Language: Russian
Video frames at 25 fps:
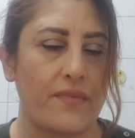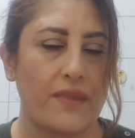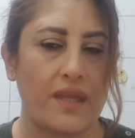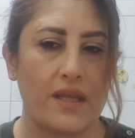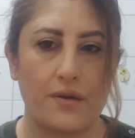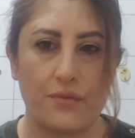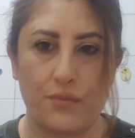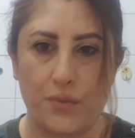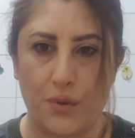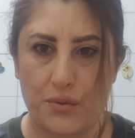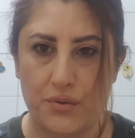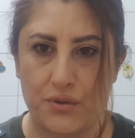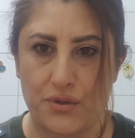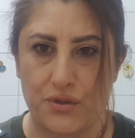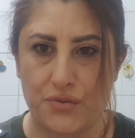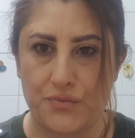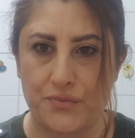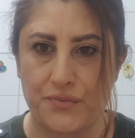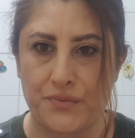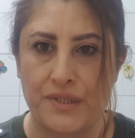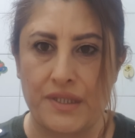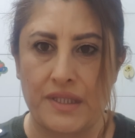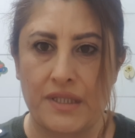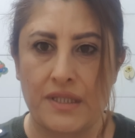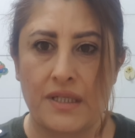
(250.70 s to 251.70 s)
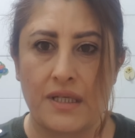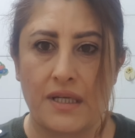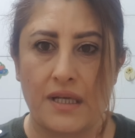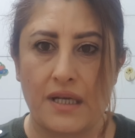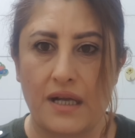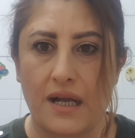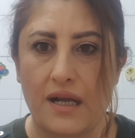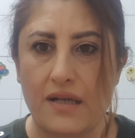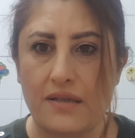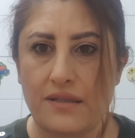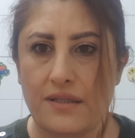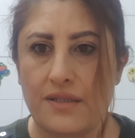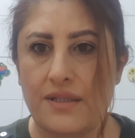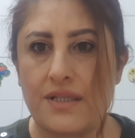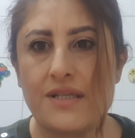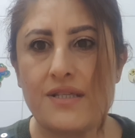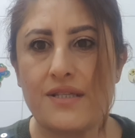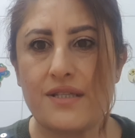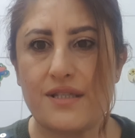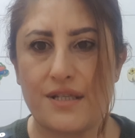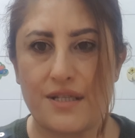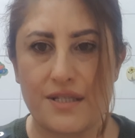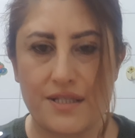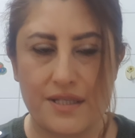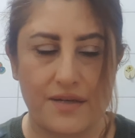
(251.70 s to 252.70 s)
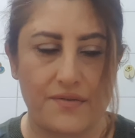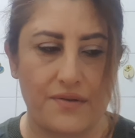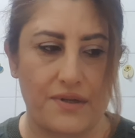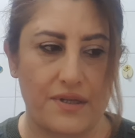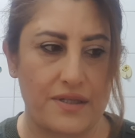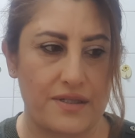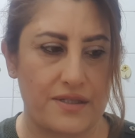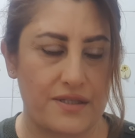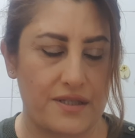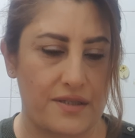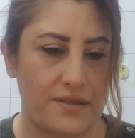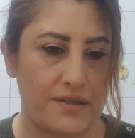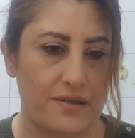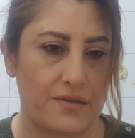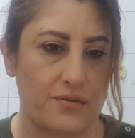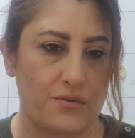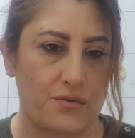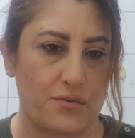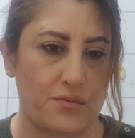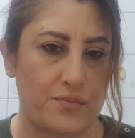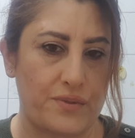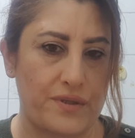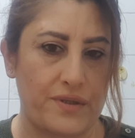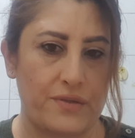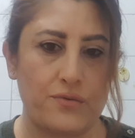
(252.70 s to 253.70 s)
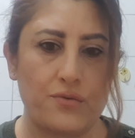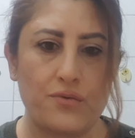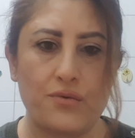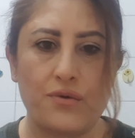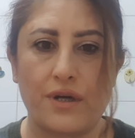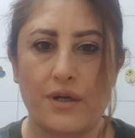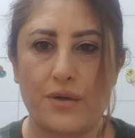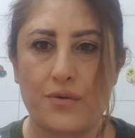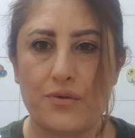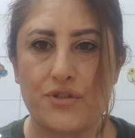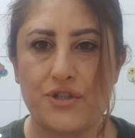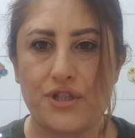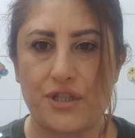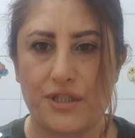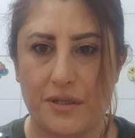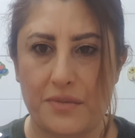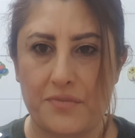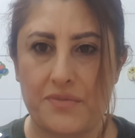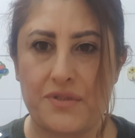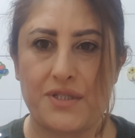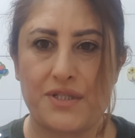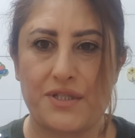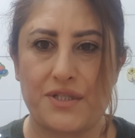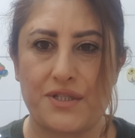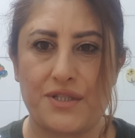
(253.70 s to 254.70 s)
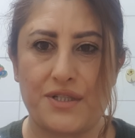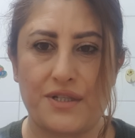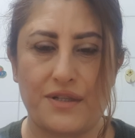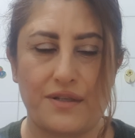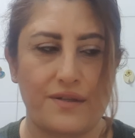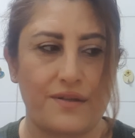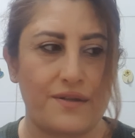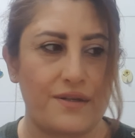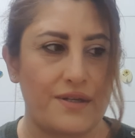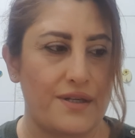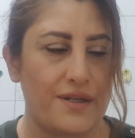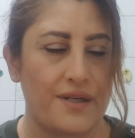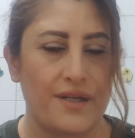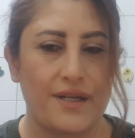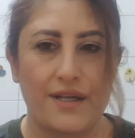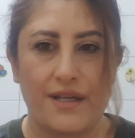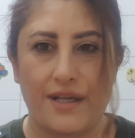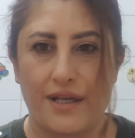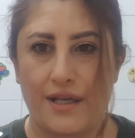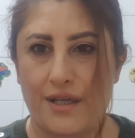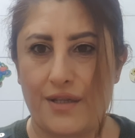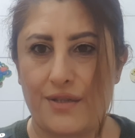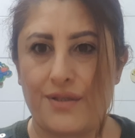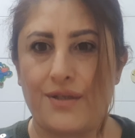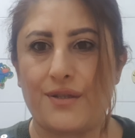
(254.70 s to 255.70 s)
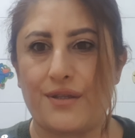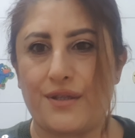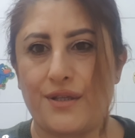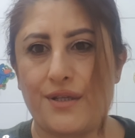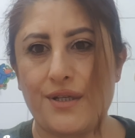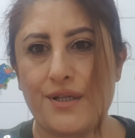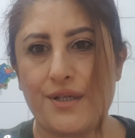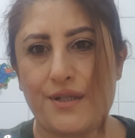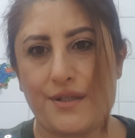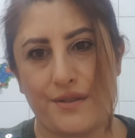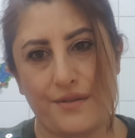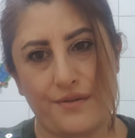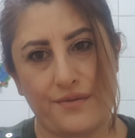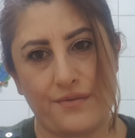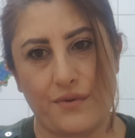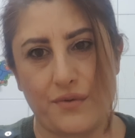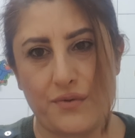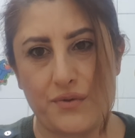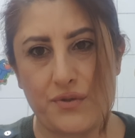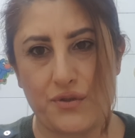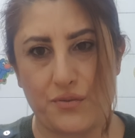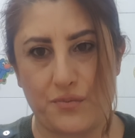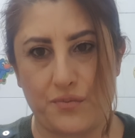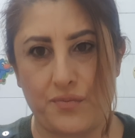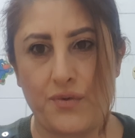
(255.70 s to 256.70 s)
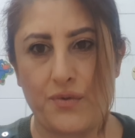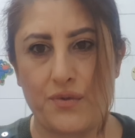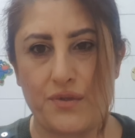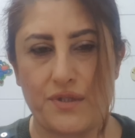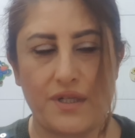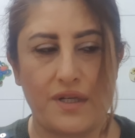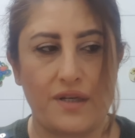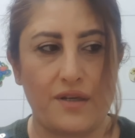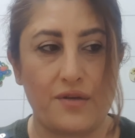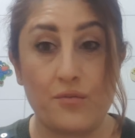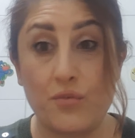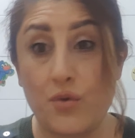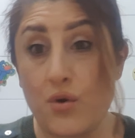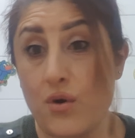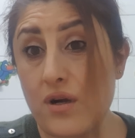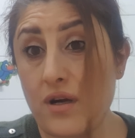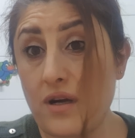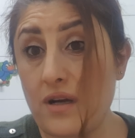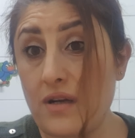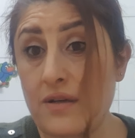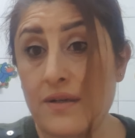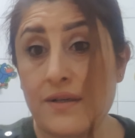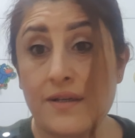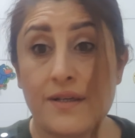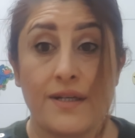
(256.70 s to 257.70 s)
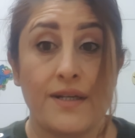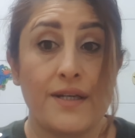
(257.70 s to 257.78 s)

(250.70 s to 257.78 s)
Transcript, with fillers: в общем, как-то не интересовалась этой группой. Ну, короче, там сидел этот, в общем, поняли, мука.